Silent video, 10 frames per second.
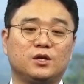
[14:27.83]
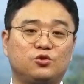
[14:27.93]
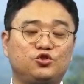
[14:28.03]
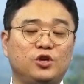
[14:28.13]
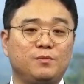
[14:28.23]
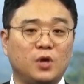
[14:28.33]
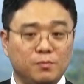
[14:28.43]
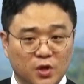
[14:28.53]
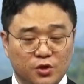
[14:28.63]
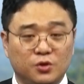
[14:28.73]
그 중에
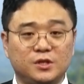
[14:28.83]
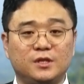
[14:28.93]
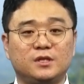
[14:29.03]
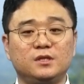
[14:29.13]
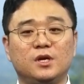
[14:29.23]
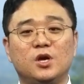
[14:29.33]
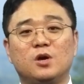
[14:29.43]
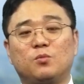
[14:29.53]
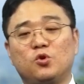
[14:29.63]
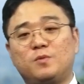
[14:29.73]
몇몇 형제들은
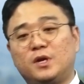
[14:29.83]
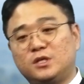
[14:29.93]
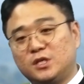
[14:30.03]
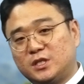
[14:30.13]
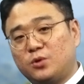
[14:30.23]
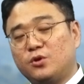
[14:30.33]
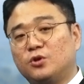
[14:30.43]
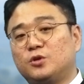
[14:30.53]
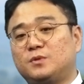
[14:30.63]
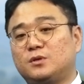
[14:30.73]
모임하는 지체로
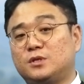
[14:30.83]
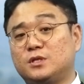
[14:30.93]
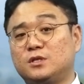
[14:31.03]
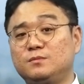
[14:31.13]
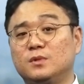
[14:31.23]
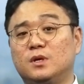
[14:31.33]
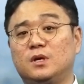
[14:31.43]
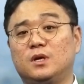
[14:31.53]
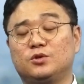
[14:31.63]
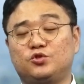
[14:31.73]
영접돼서 지금
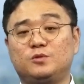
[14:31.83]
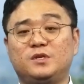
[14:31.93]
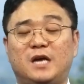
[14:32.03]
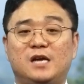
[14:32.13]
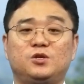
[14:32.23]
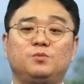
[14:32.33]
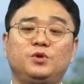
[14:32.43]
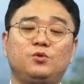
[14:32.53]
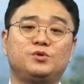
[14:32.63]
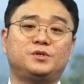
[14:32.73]
주님을 잘
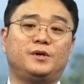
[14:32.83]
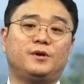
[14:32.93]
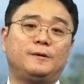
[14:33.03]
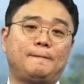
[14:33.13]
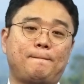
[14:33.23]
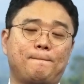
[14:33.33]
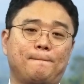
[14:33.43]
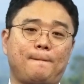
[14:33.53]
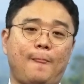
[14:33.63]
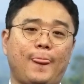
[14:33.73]
섬기고 있어요.
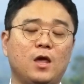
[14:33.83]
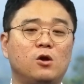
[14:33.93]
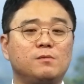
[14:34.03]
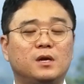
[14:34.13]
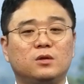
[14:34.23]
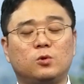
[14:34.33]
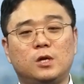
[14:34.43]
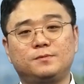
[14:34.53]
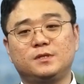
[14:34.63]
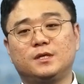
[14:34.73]
이게 얼마나
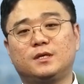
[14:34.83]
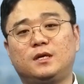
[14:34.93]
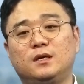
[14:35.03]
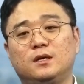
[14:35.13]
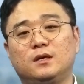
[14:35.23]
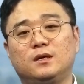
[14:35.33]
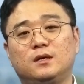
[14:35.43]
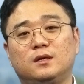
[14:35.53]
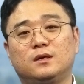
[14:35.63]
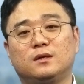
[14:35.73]
놀랍습니까?
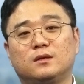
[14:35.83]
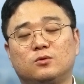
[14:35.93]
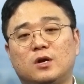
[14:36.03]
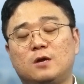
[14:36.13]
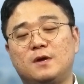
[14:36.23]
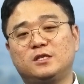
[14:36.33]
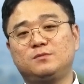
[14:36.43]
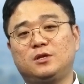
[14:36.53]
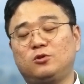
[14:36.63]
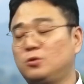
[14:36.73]
또 아까
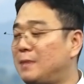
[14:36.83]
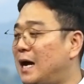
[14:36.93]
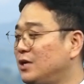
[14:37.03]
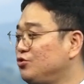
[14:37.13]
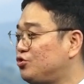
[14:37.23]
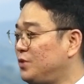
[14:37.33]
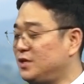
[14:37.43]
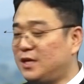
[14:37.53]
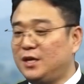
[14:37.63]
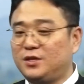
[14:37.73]
말씀드린 대로 많은
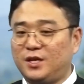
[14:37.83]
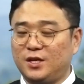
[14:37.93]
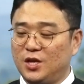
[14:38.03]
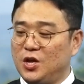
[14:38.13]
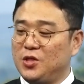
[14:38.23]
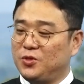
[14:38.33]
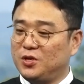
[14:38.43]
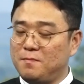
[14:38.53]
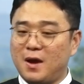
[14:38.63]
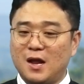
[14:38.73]
주변의 상인들이
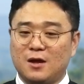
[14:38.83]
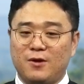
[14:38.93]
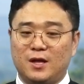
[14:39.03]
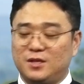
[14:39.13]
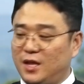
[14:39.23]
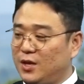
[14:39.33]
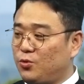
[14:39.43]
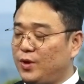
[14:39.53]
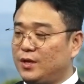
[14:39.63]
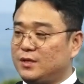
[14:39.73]
너는 망할 거야. 니네
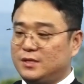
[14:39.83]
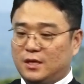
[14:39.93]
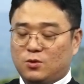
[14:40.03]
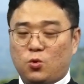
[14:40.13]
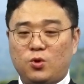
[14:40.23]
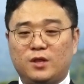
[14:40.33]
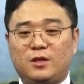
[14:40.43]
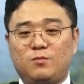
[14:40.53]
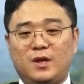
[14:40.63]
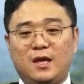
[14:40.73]
교회는 이제 코로나
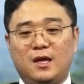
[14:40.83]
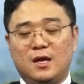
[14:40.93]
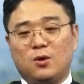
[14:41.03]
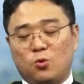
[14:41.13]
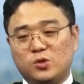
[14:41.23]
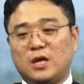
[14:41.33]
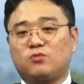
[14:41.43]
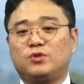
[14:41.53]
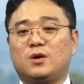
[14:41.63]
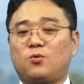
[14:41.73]
때문에
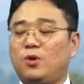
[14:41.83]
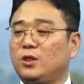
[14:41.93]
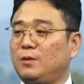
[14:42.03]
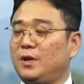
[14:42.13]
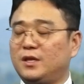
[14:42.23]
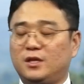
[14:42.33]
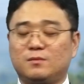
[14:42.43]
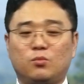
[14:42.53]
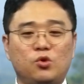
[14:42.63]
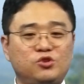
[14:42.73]
옳다구나. 코로나 때문에
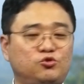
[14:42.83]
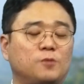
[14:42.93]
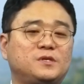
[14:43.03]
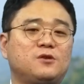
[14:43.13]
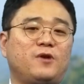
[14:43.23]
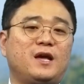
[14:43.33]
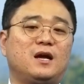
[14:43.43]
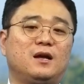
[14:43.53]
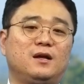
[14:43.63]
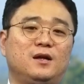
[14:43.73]
니들은 모일 수도 없을
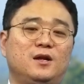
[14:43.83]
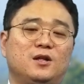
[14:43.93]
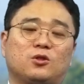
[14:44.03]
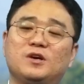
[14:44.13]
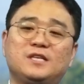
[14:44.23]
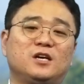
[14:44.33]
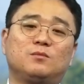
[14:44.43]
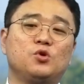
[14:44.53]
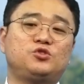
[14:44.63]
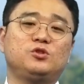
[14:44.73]
거야. 더
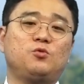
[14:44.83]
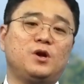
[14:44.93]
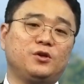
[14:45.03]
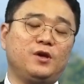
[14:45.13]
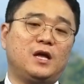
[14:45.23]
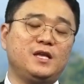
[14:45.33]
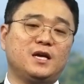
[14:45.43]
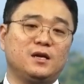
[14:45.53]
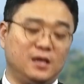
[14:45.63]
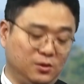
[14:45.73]
이상은 모일 수 있는 환경이
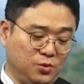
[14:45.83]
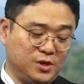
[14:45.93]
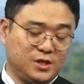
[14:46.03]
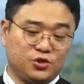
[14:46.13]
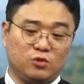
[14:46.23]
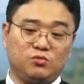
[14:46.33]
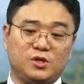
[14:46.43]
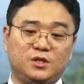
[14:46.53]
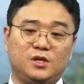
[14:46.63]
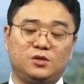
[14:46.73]
아니야. 인도네시아 정부
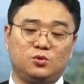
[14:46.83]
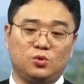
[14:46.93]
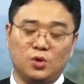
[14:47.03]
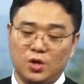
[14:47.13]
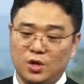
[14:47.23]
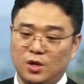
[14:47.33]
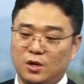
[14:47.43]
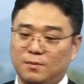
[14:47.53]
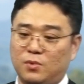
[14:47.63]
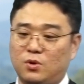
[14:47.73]
자체에서도
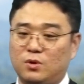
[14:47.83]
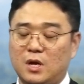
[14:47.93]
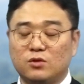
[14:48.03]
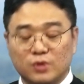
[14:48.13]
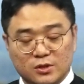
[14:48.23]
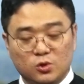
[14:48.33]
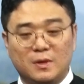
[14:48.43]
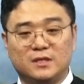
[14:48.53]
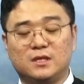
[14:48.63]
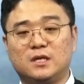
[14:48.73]
뭐 한국에서도
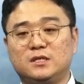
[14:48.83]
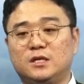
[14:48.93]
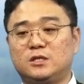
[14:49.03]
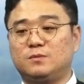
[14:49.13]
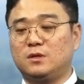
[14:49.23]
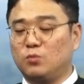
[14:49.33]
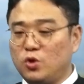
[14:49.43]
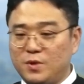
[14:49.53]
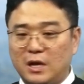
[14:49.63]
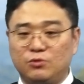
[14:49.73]
마찬가지겠지만
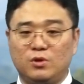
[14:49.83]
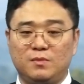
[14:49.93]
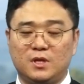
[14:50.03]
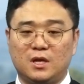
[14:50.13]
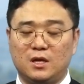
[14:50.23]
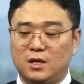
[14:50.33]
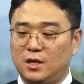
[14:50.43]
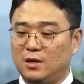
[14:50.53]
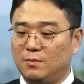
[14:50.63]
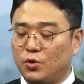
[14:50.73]
모이면 안 됩니다.
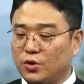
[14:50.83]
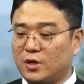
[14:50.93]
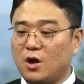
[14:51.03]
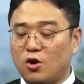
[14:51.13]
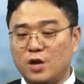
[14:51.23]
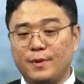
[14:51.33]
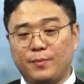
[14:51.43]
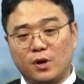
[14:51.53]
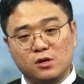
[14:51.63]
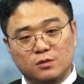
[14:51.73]
모였다가 걸리면
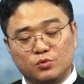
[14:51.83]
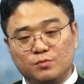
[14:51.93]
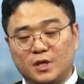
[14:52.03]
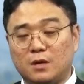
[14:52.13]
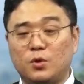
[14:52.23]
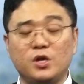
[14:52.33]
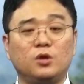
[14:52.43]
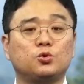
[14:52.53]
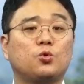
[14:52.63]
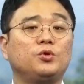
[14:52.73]
벌금 묻니다. 뭐
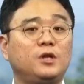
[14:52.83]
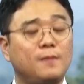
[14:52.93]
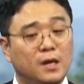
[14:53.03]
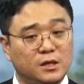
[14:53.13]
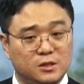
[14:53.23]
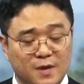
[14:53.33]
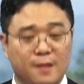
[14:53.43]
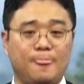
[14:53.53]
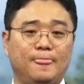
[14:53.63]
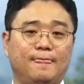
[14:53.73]
이런 조건들이
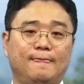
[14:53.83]
많았지만